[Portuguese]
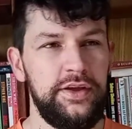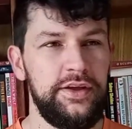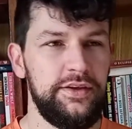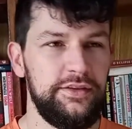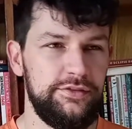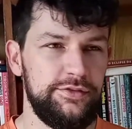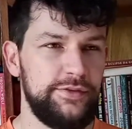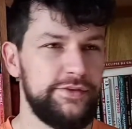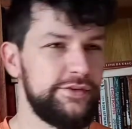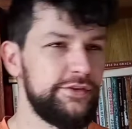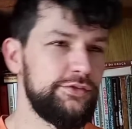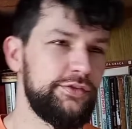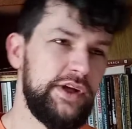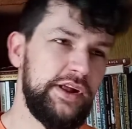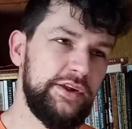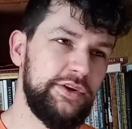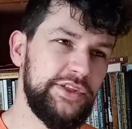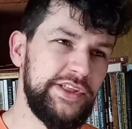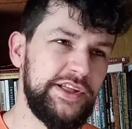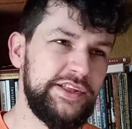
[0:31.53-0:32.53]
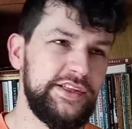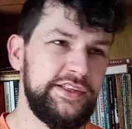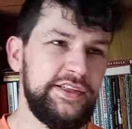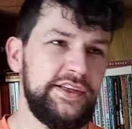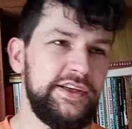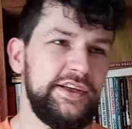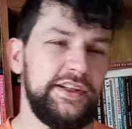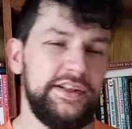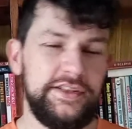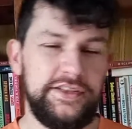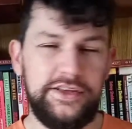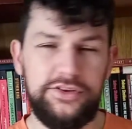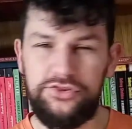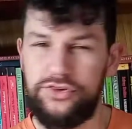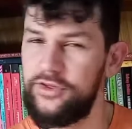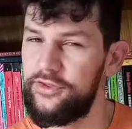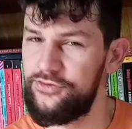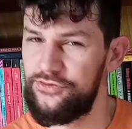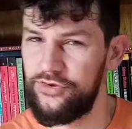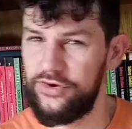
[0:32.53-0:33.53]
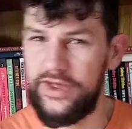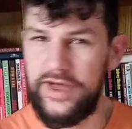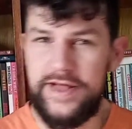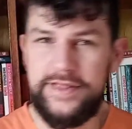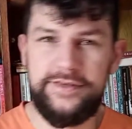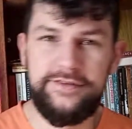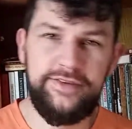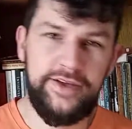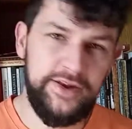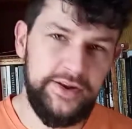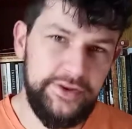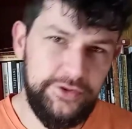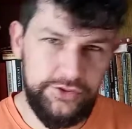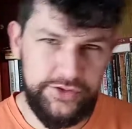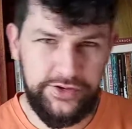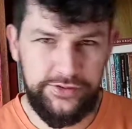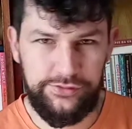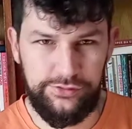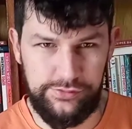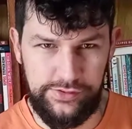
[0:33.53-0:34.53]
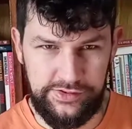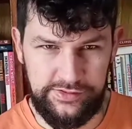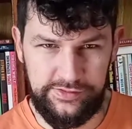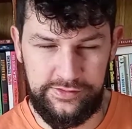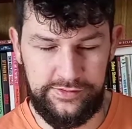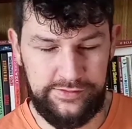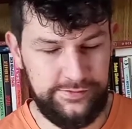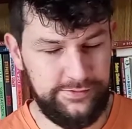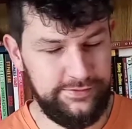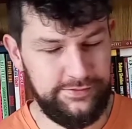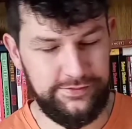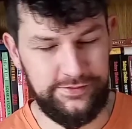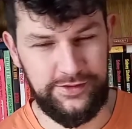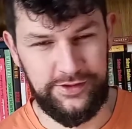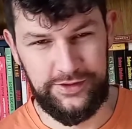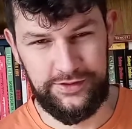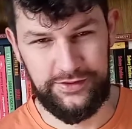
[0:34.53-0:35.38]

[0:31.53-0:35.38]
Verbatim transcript: Se você nunca leu nada dele, deixa esse de lado e vai ler outras coisas, né?